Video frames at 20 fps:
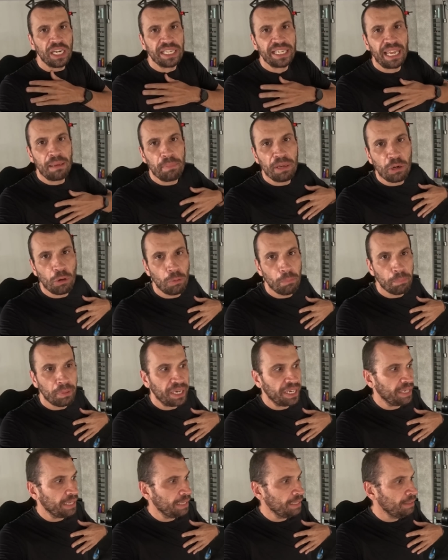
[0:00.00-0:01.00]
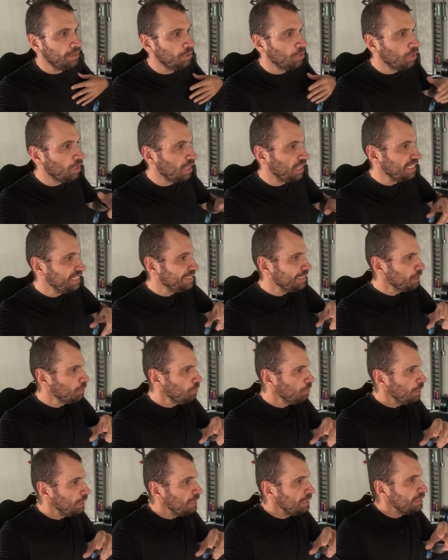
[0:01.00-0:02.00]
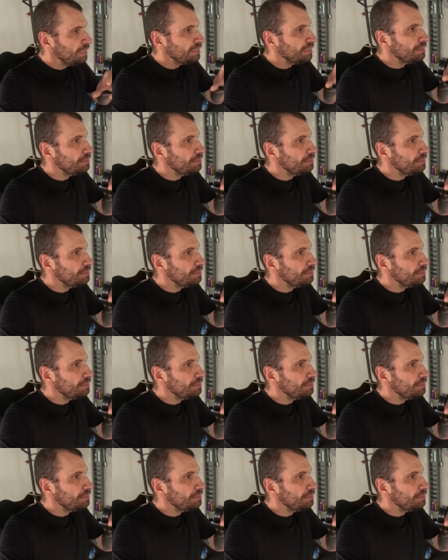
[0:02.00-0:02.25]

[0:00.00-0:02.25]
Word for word: olha quem me acompanha. Ó, então